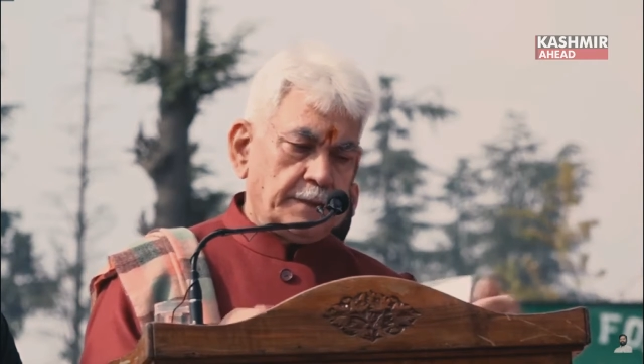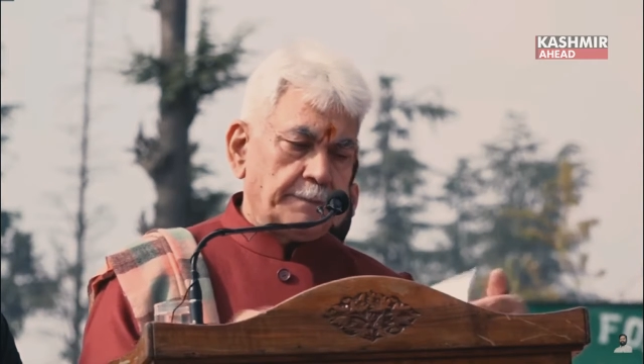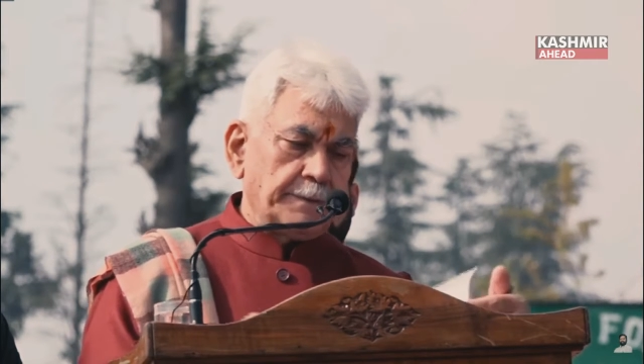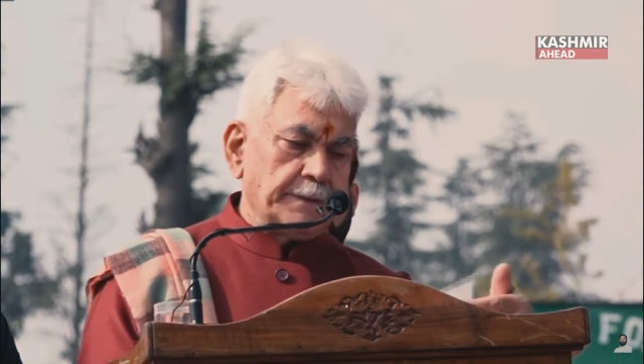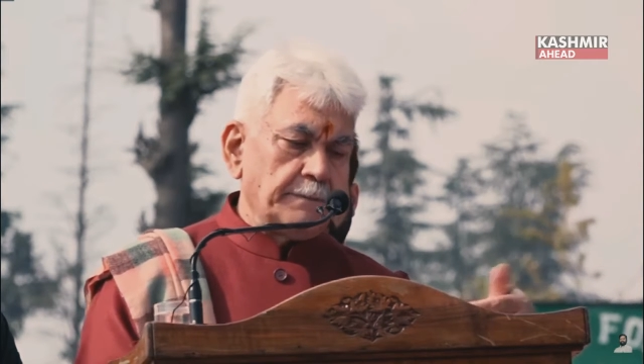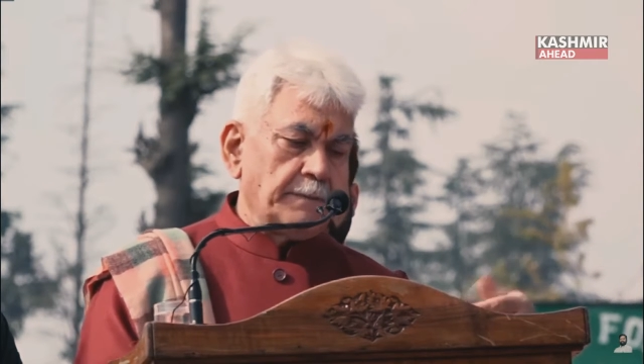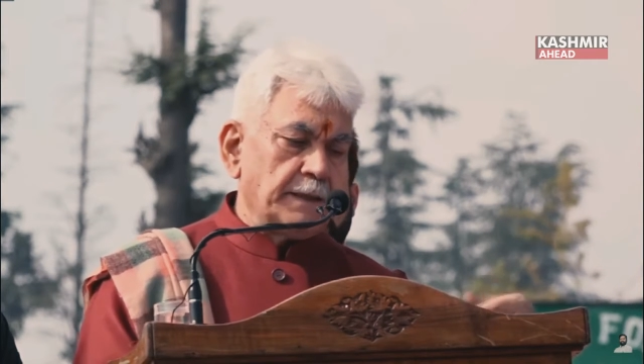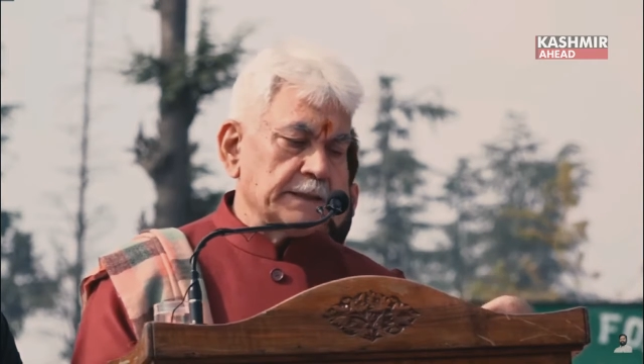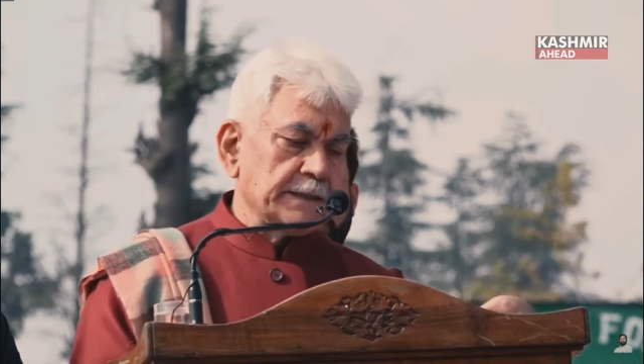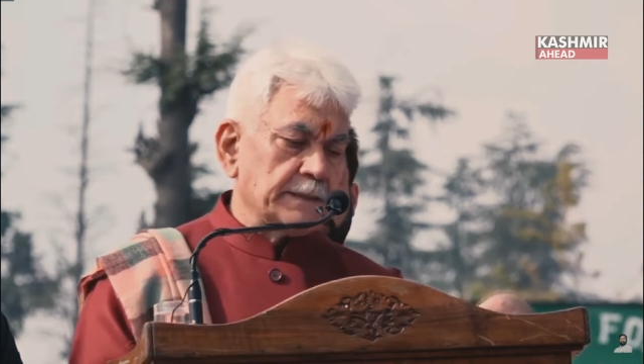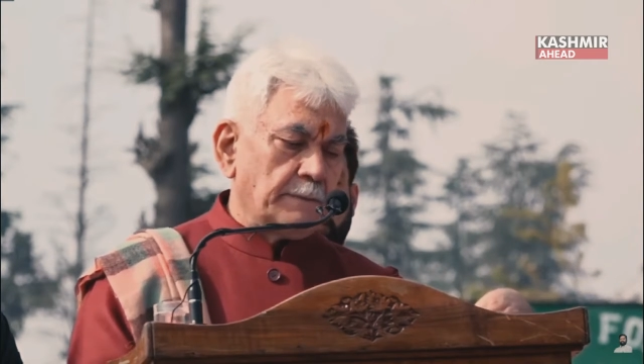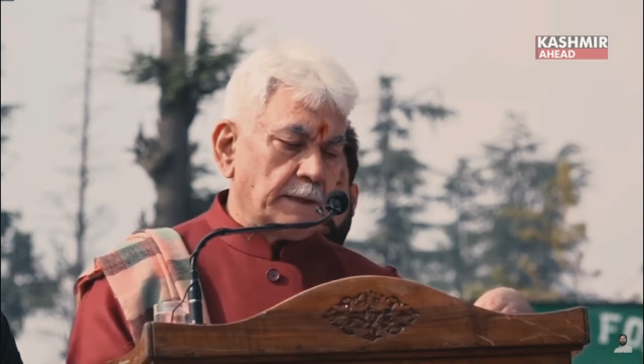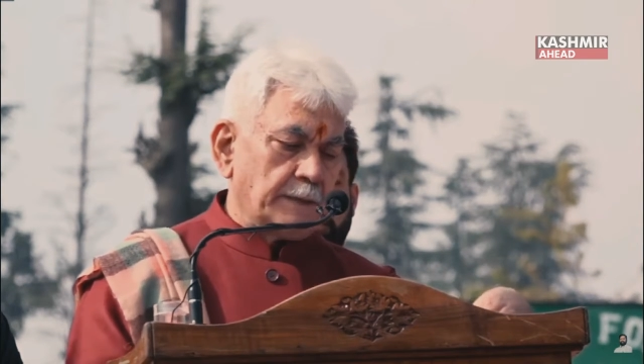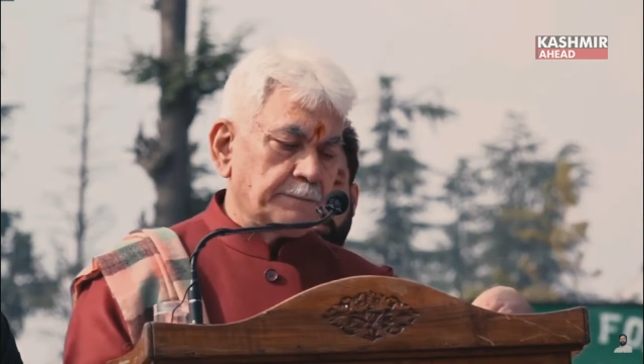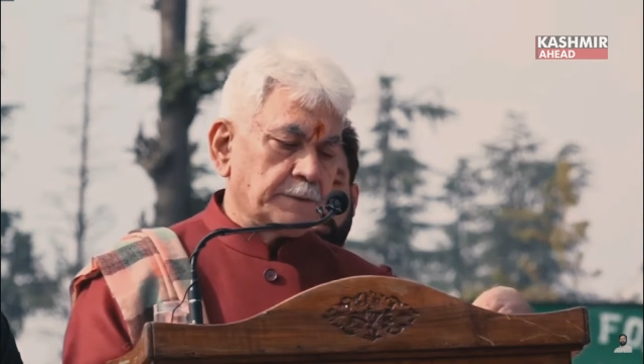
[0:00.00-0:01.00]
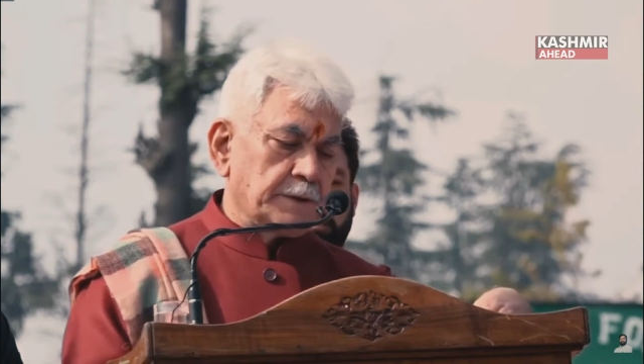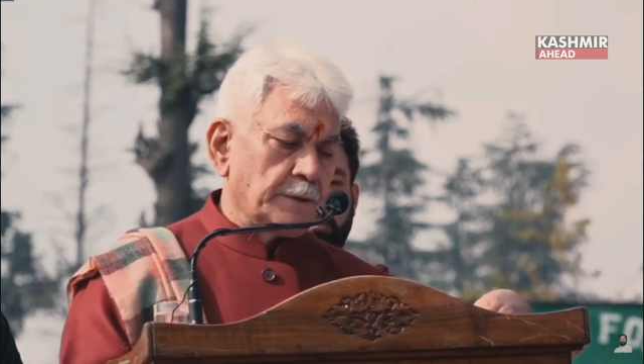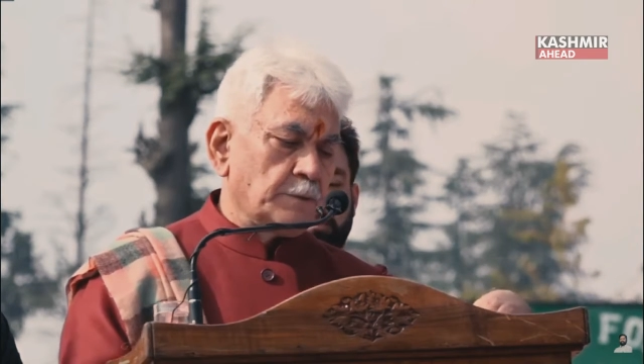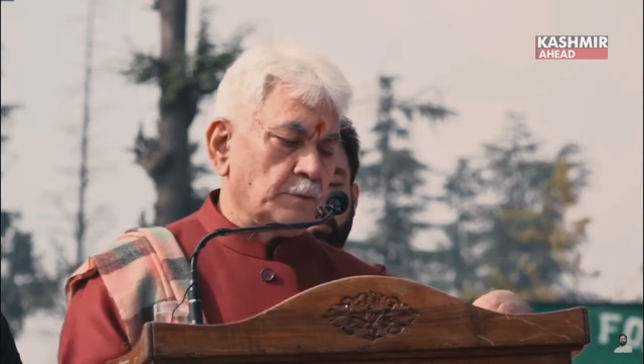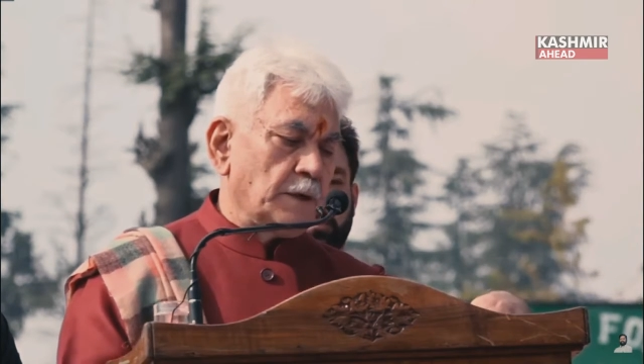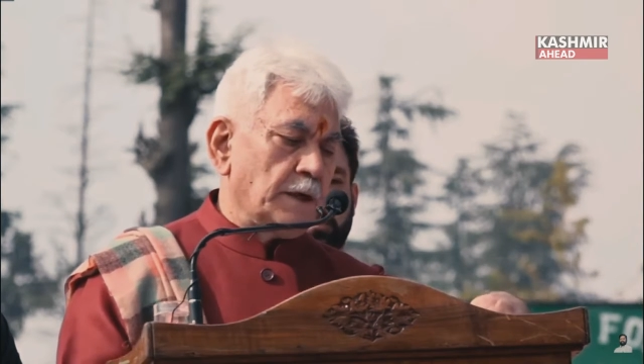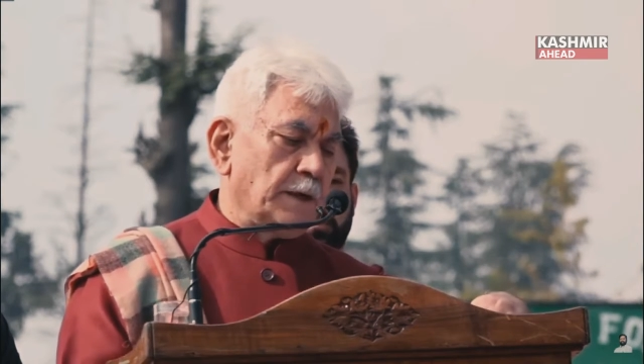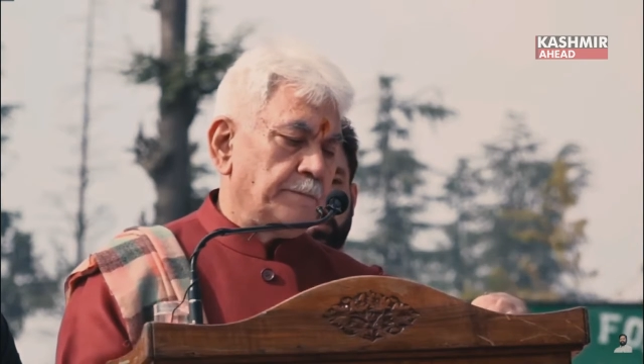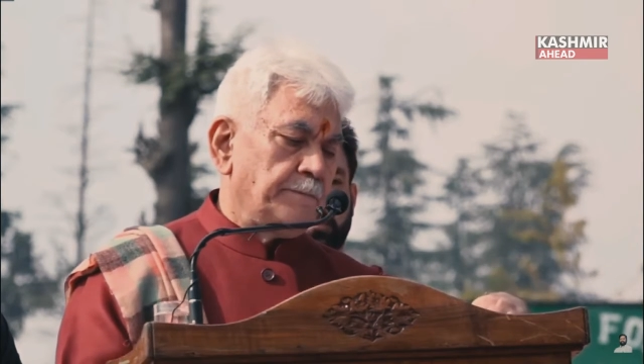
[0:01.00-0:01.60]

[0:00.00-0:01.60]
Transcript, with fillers: अपनी बात समाप्त करूंगा